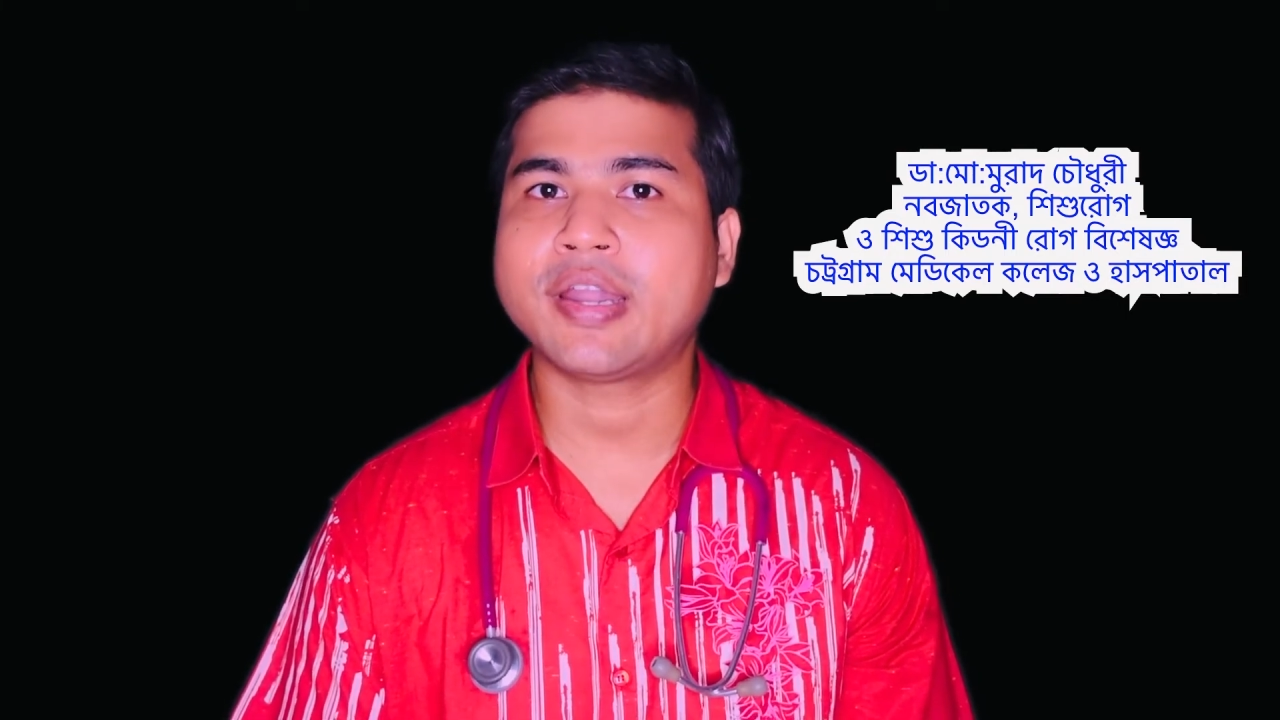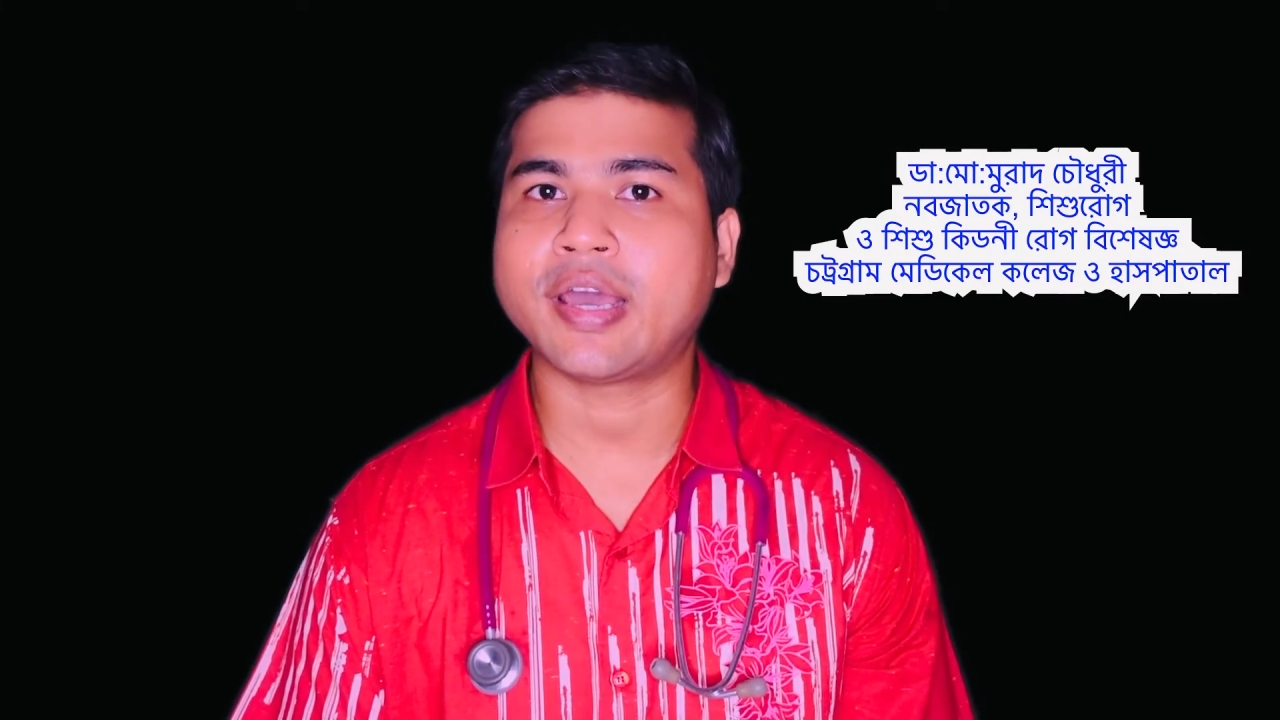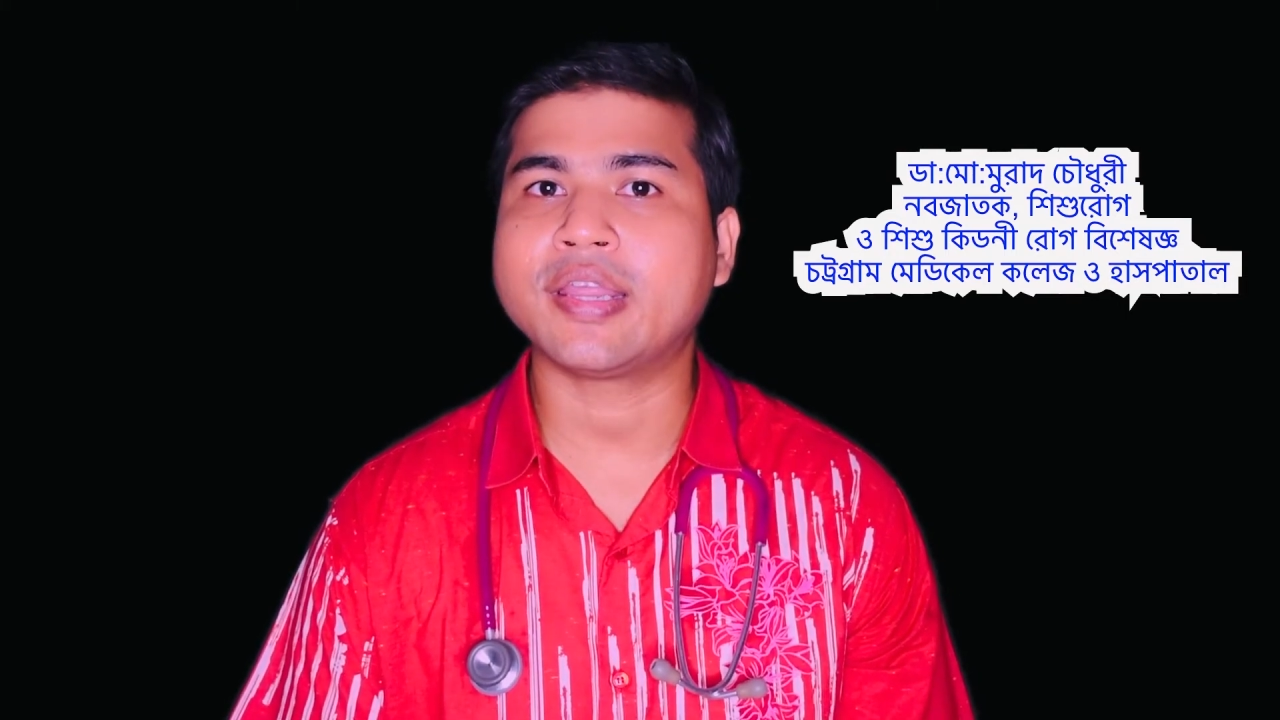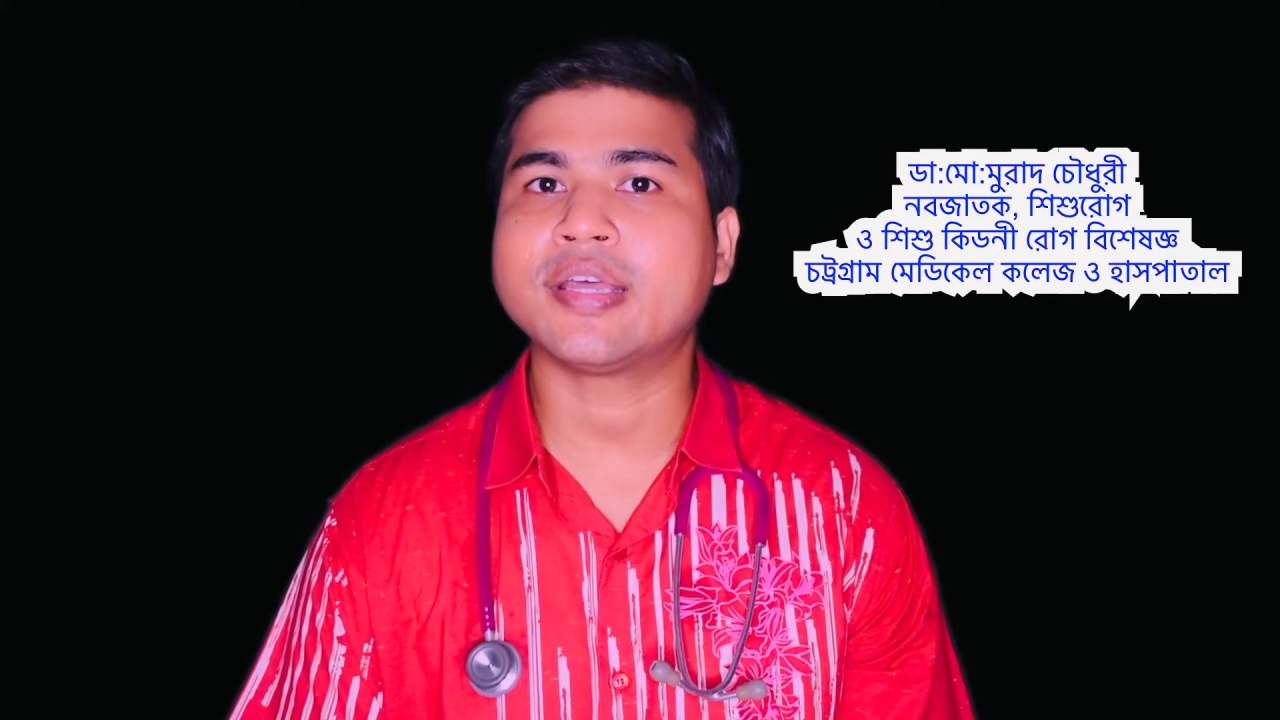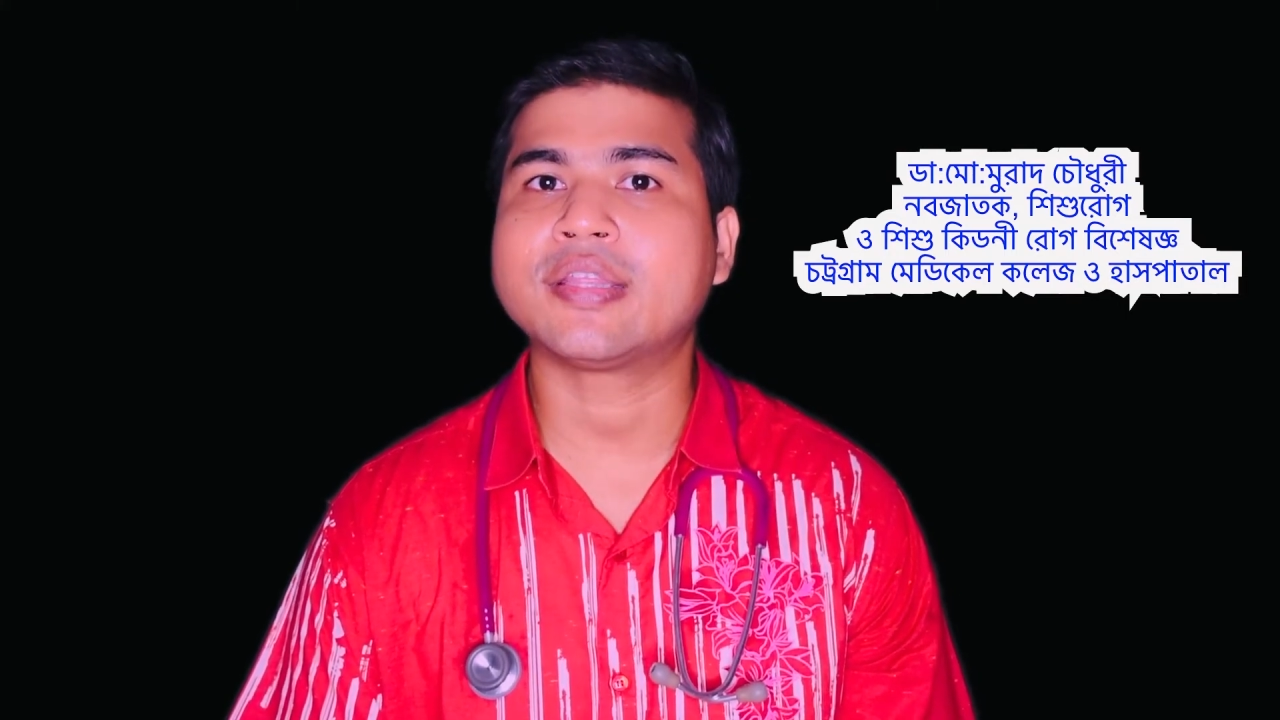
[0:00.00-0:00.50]

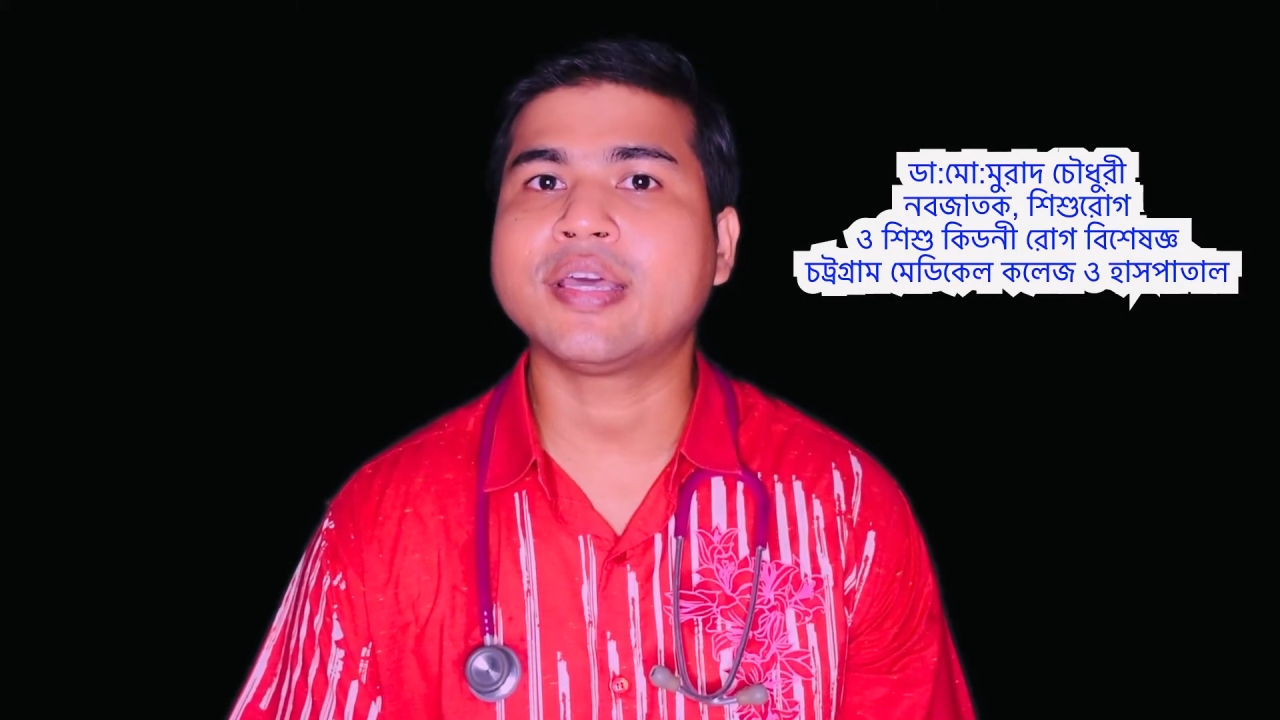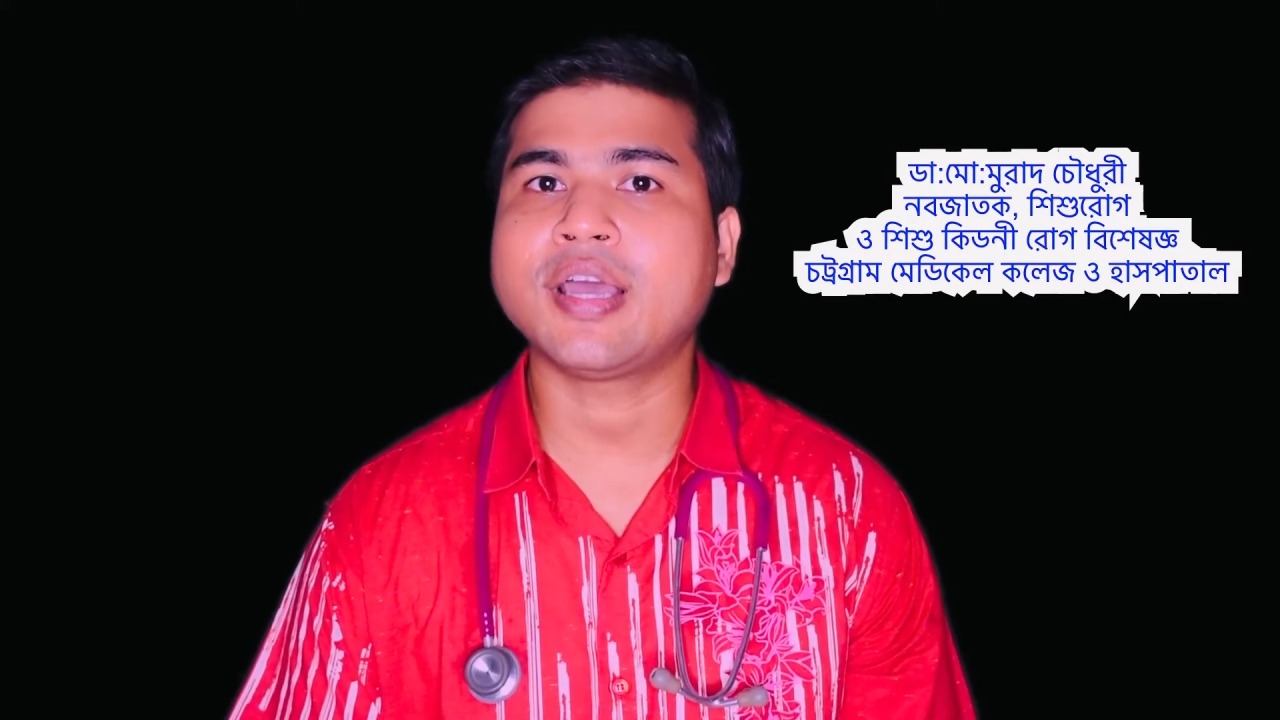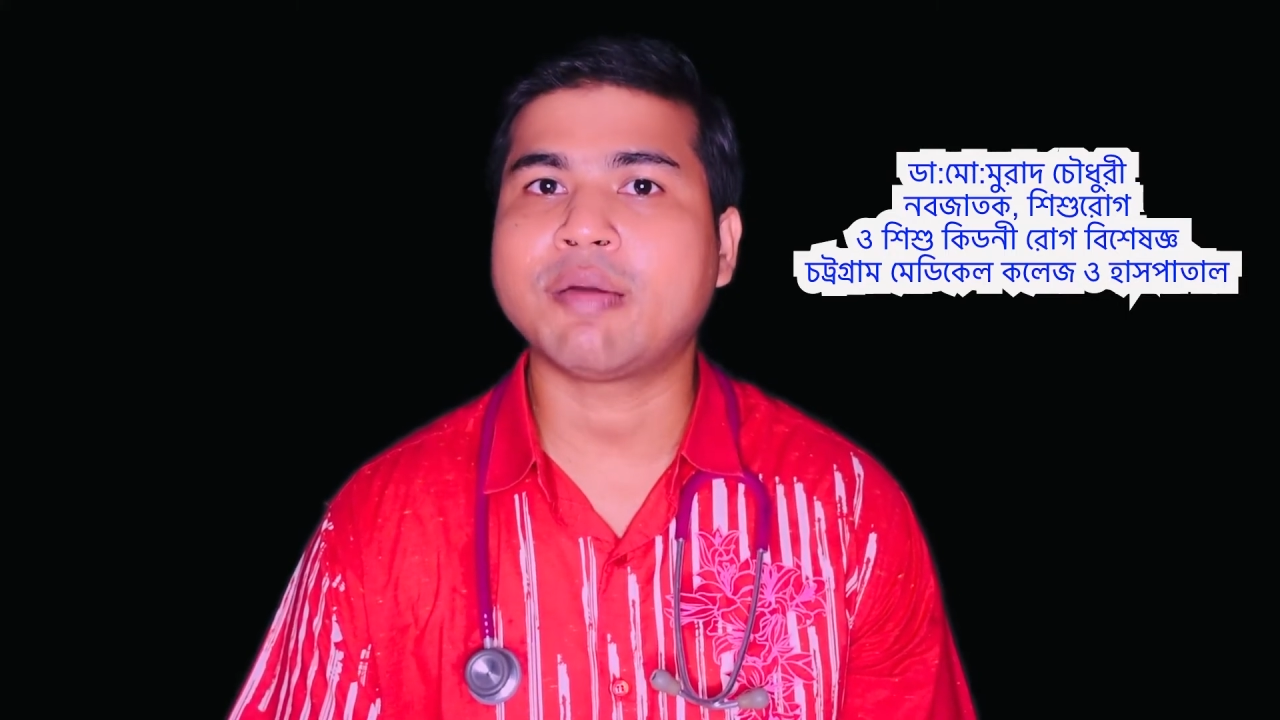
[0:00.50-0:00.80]
ডায়রিয়াতে